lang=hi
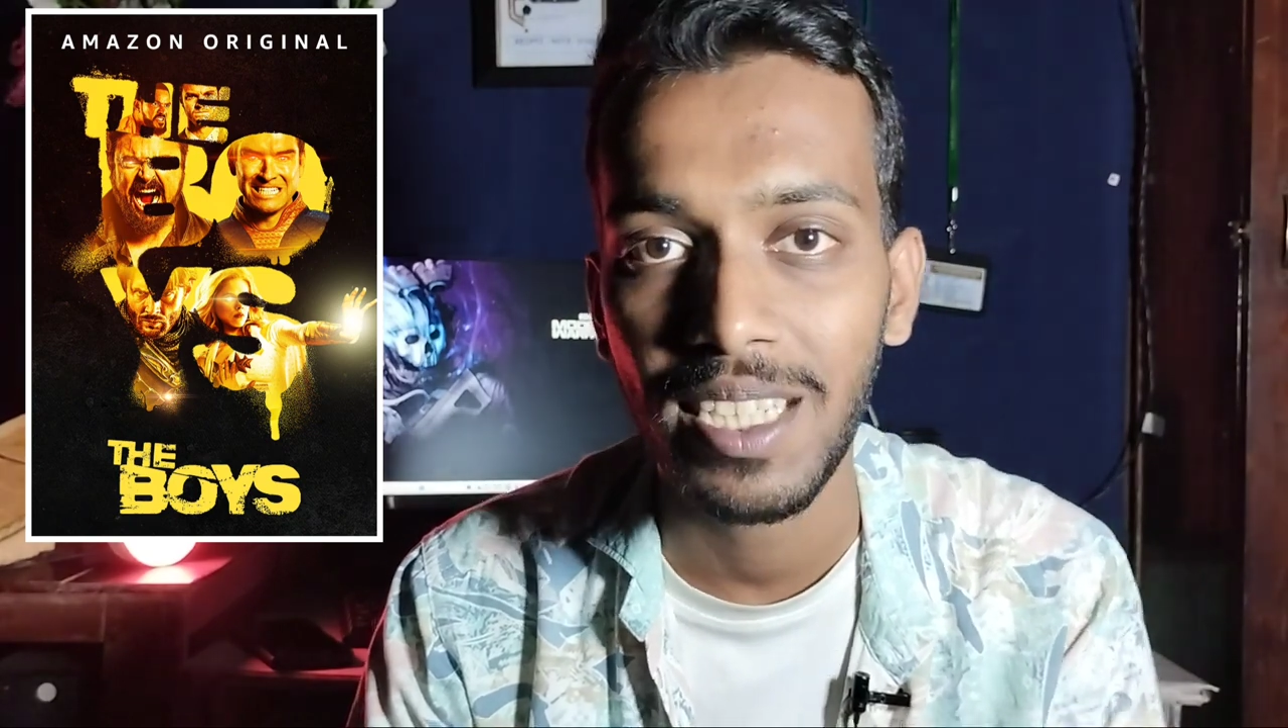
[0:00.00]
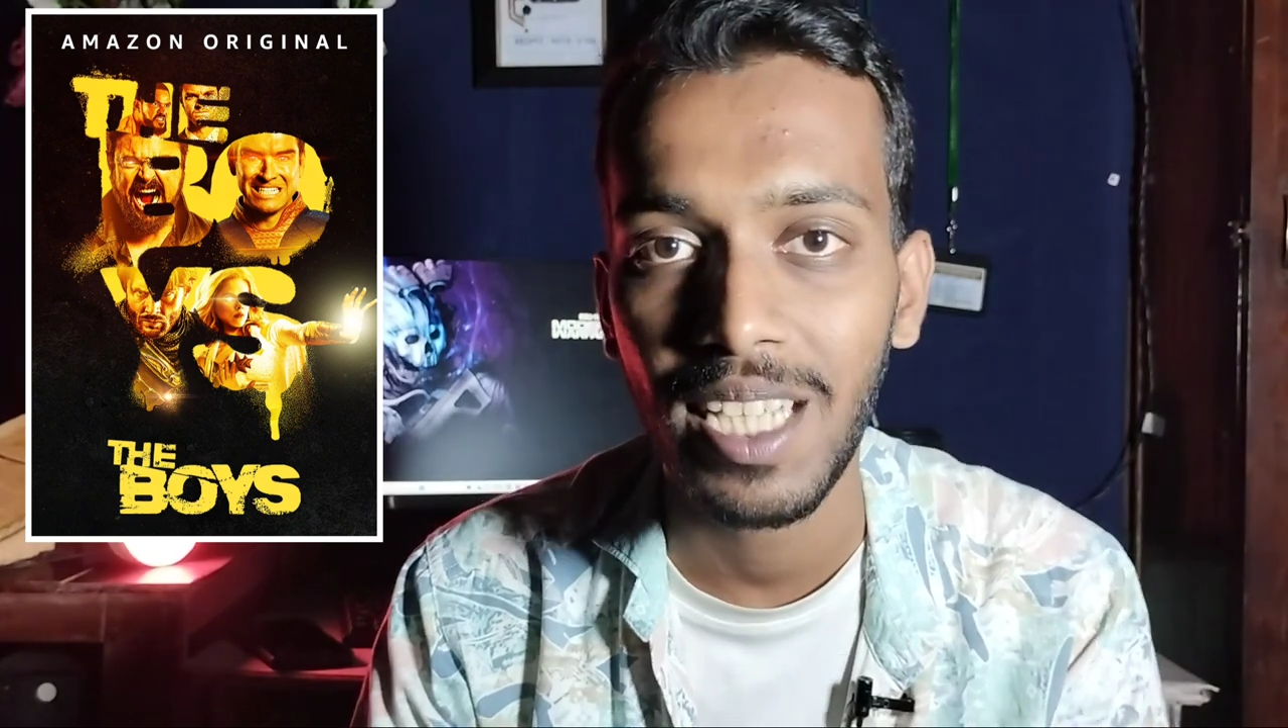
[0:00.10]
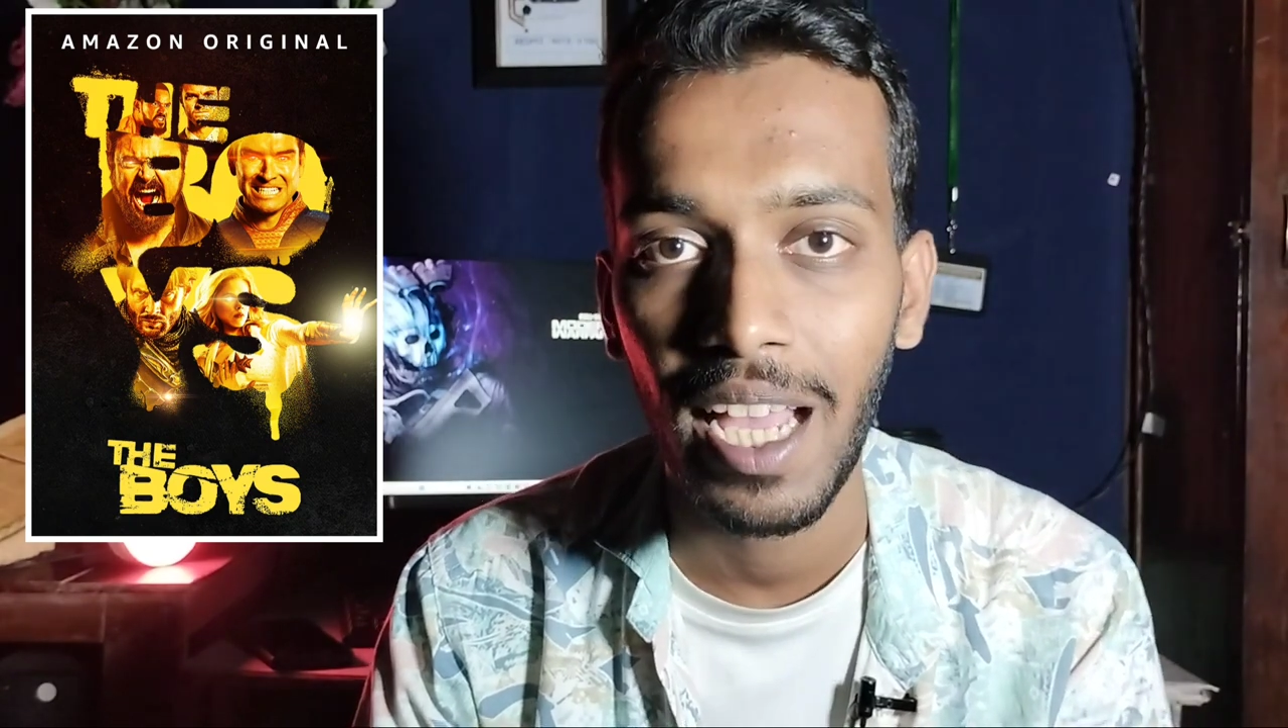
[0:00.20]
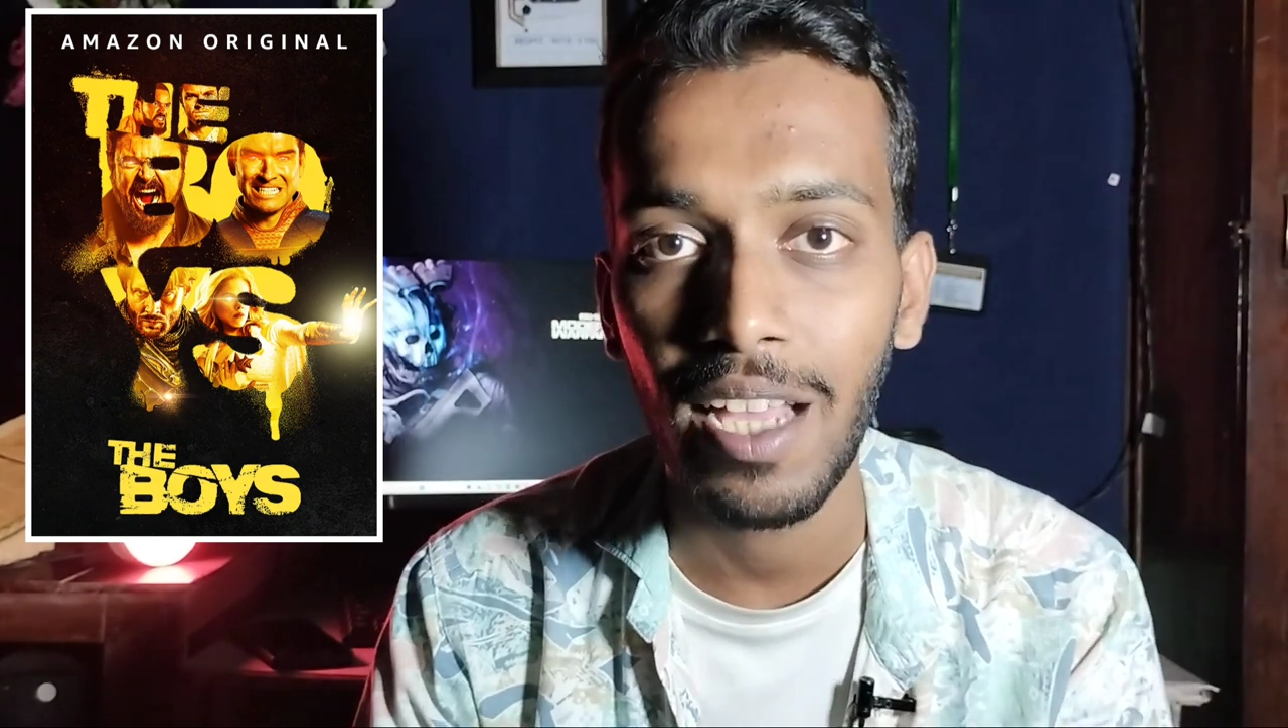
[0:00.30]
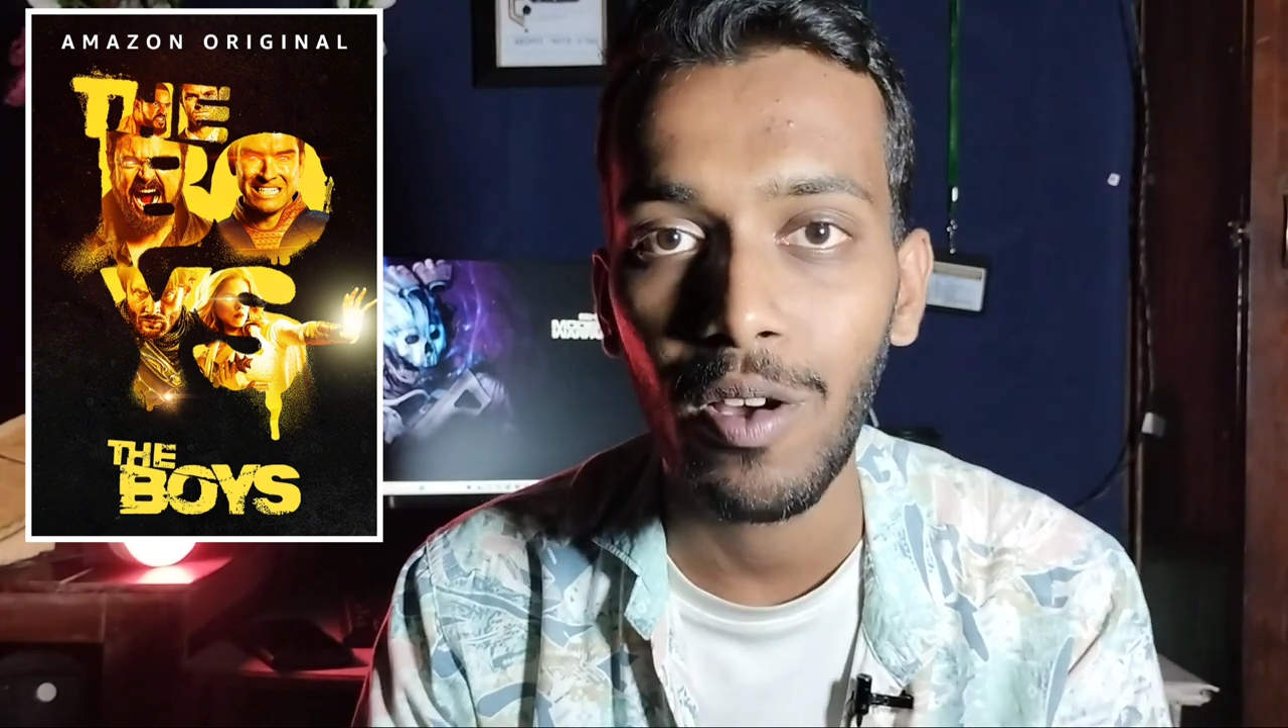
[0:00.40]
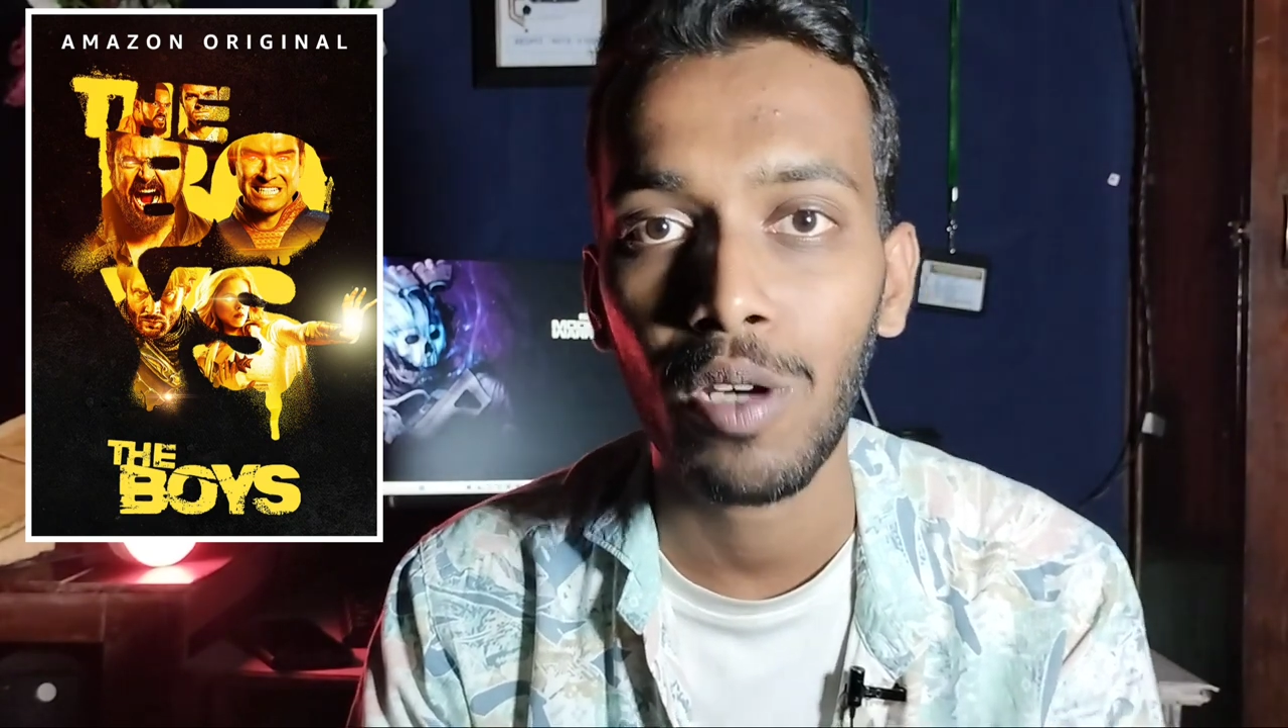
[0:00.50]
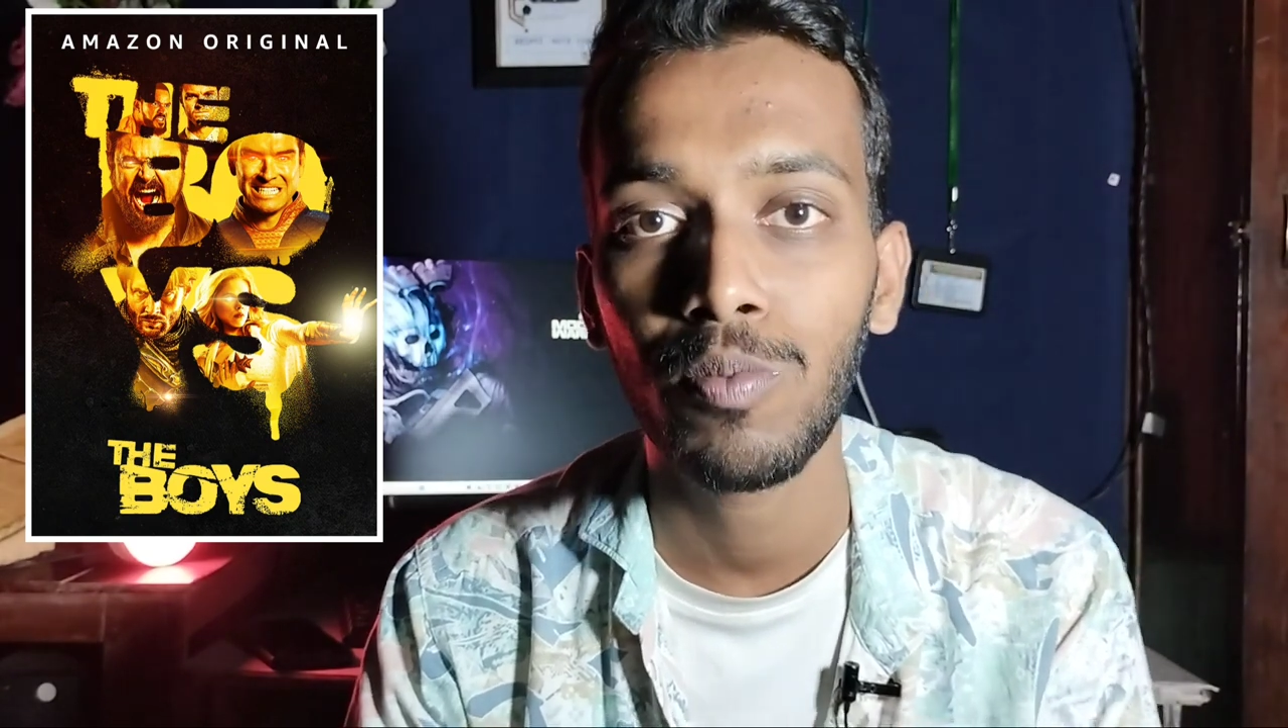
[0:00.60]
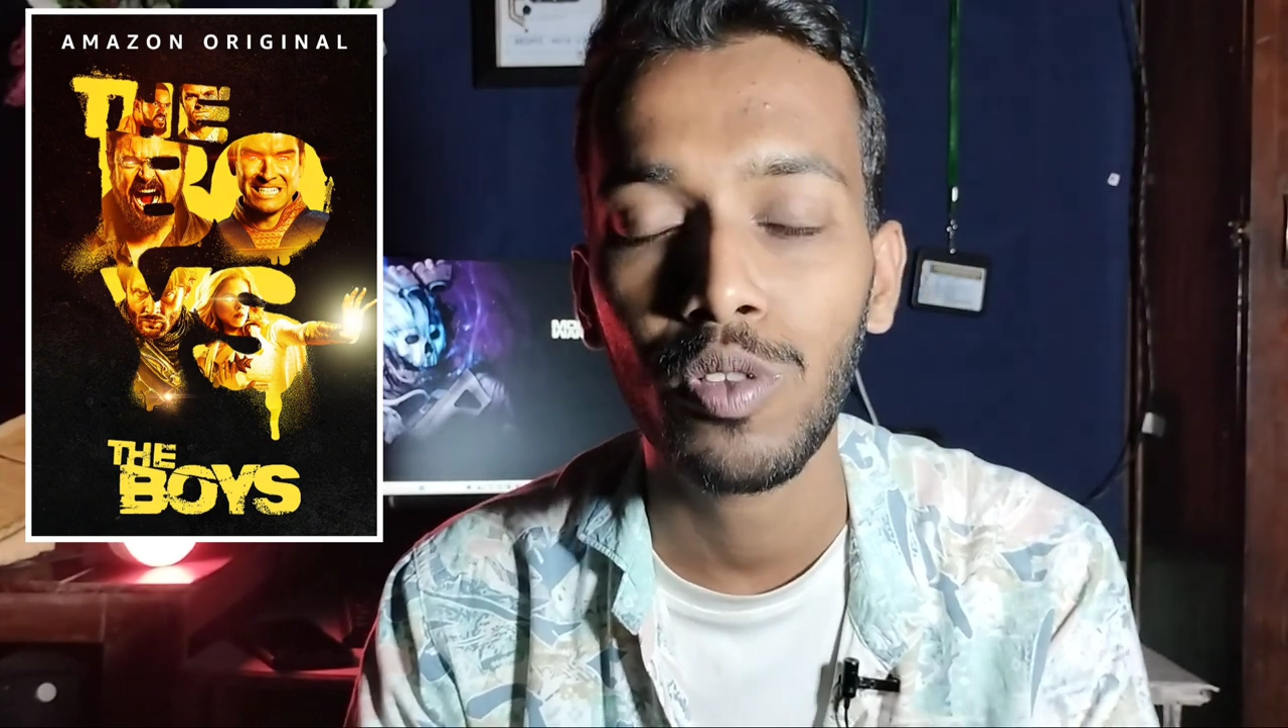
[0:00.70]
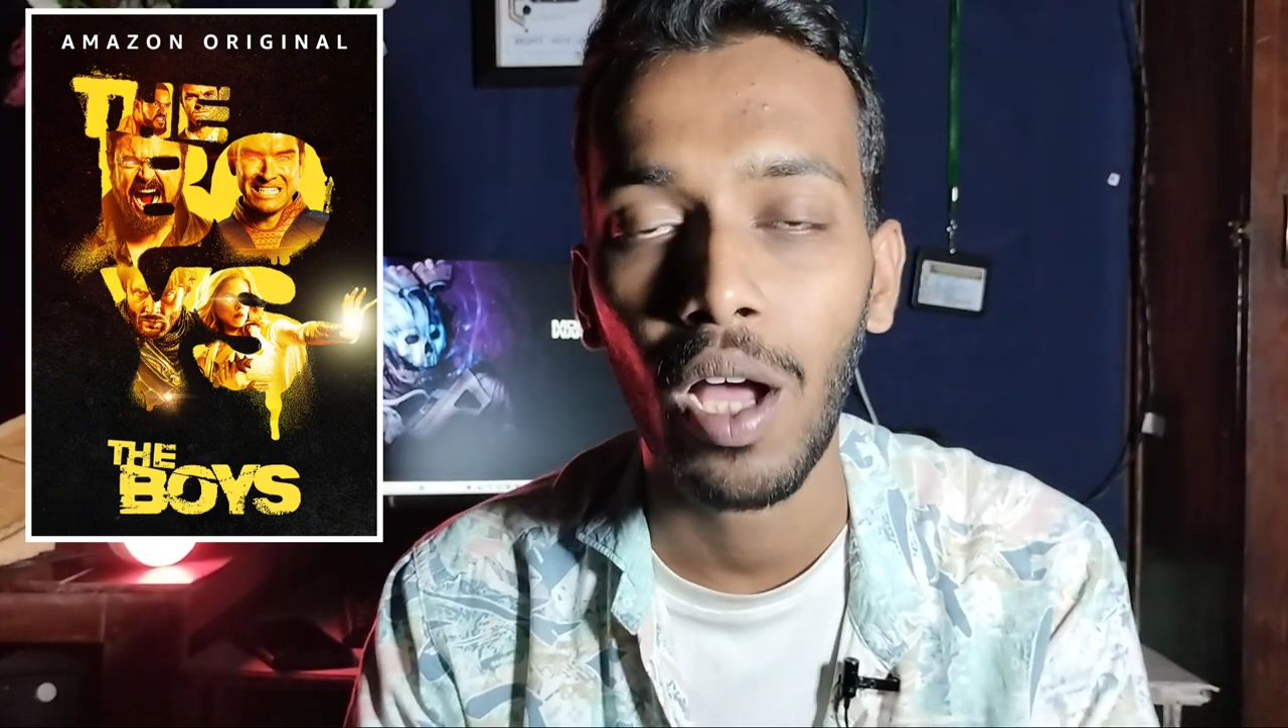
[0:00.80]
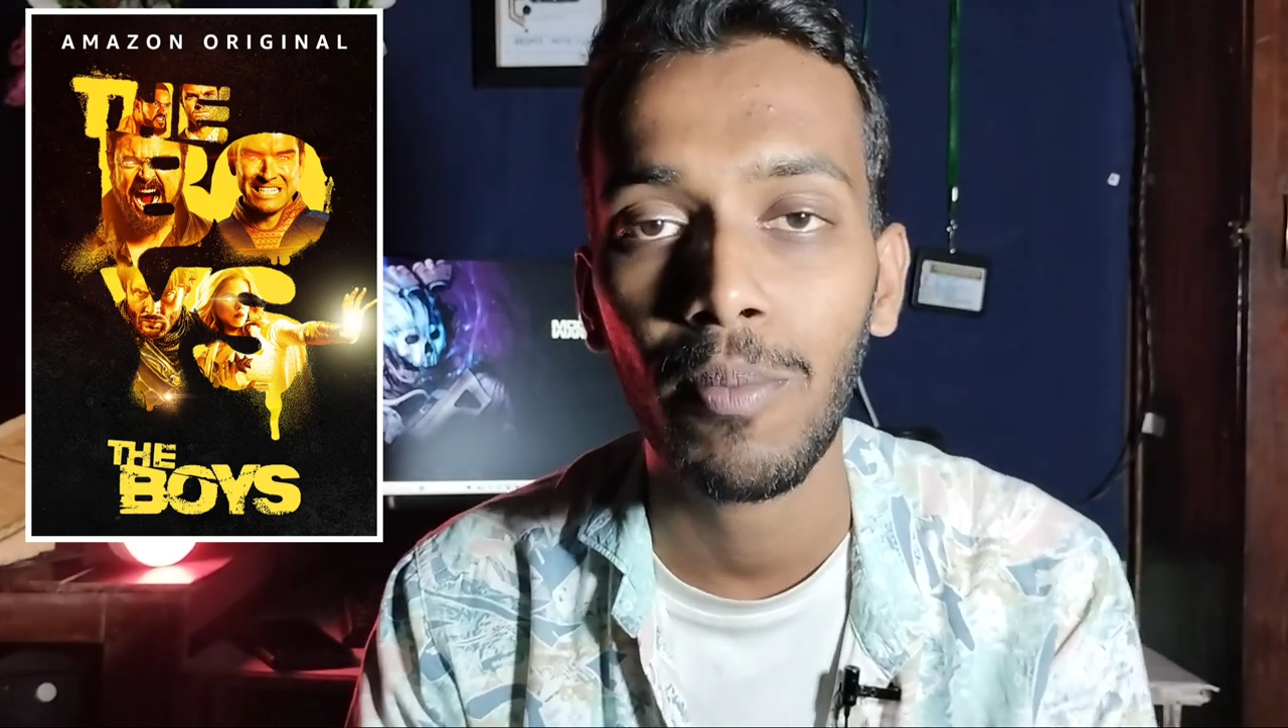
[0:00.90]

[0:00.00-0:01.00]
कैसा है और